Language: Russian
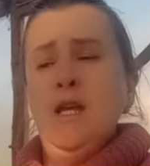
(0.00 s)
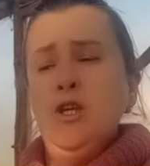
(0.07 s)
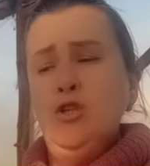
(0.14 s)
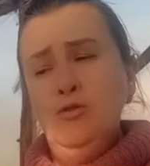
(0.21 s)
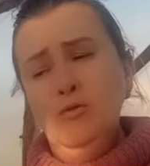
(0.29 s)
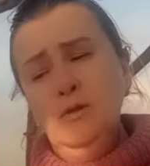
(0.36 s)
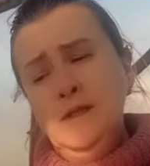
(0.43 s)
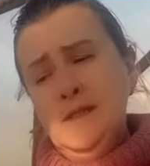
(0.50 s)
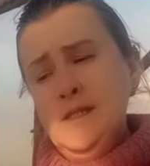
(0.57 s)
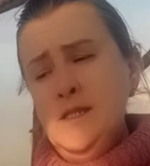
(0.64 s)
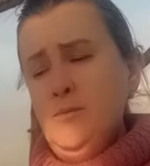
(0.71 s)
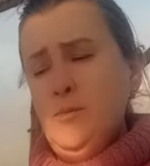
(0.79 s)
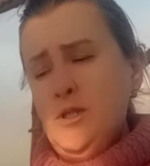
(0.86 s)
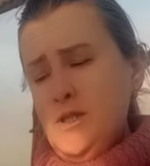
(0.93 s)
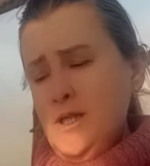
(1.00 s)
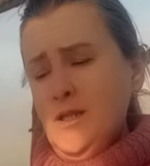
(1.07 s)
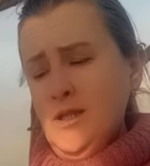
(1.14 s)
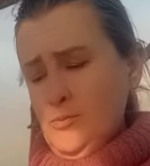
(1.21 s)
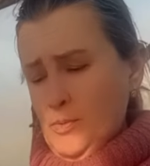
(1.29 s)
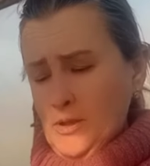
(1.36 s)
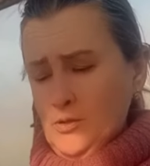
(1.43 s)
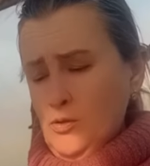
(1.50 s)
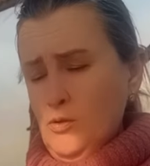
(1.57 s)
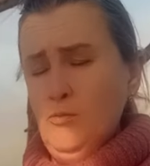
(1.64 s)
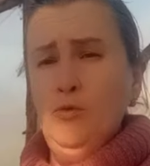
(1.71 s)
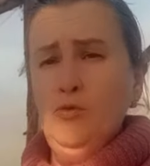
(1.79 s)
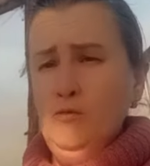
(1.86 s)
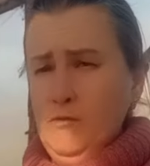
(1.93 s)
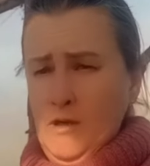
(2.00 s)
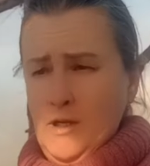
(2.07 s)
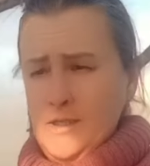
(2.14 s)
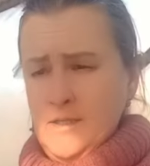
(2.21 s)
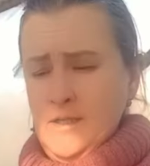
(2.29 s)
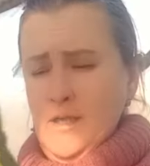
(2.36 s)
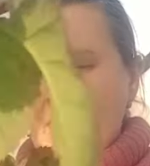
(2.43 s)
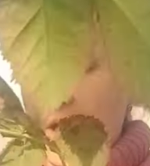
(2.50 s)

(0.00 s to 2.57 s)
и что с ними делать потом у вас.